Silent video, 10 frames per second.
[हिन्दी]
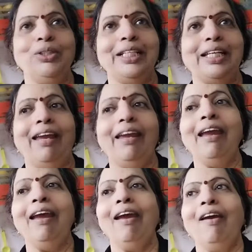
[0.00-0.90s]
देखें
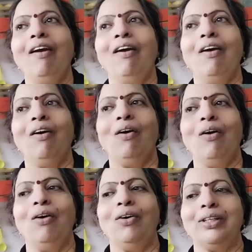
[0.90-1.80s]

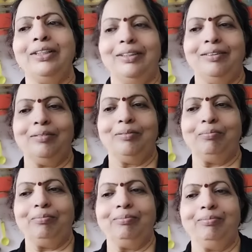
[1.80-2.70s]
और
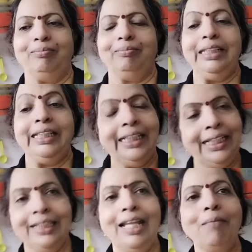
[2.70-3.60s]

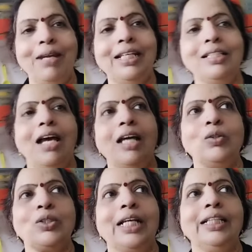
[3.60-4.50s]
कितना मैंने साथ
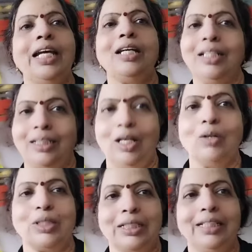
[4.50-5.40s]
उसका दिया और कितना
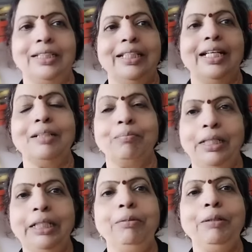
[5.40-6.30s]
उसने दिया
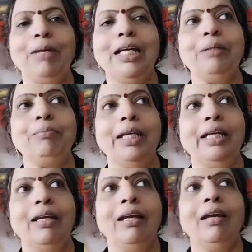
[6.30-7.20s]
मेरी बीमारी
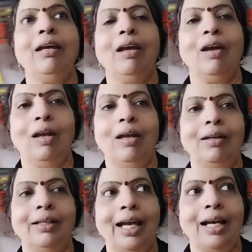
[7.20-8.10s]
में
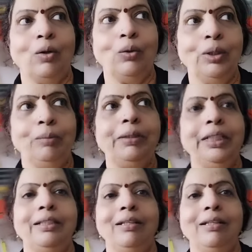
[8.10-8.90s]
या कोई भी